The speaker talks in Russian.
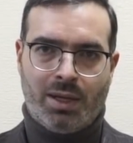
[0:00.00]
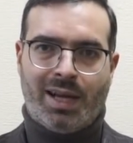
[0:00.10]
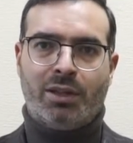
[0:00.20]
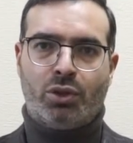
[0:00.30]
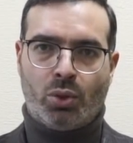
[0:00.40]

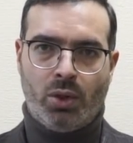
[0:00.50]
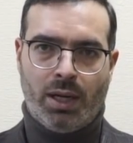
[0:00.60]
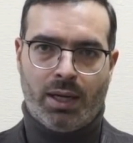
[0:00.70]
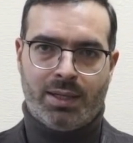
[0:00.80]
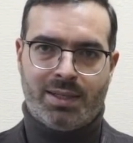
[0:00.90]

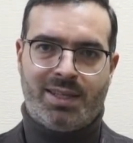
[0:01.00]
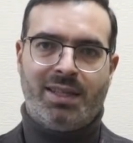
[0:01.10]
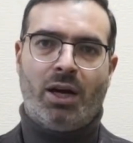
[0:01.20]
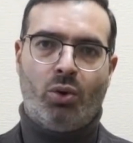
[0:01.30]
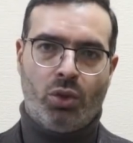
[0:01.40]
контроля за
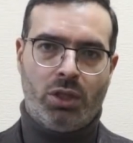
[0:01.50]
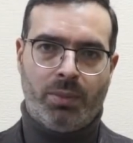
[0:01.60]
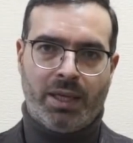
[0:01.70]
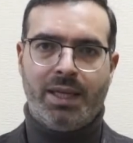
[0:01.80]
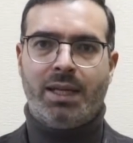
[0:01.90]

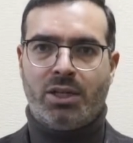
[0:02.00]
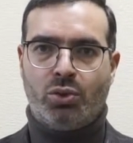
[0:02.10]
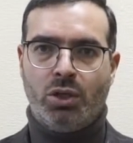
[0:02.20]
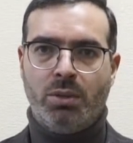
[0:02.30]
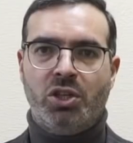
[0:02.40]
доходами и
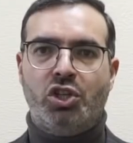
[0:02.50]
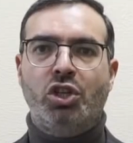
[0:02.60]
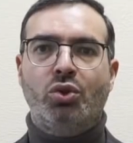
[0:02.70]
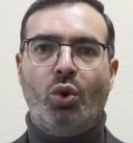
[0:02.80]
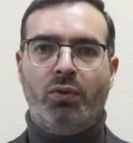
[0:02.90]
расходами
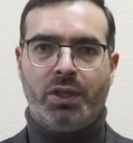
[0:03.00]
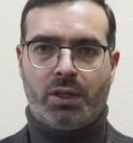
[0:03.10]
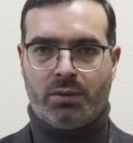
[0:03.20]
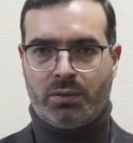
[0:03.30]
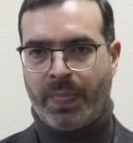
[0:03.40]
чиновников.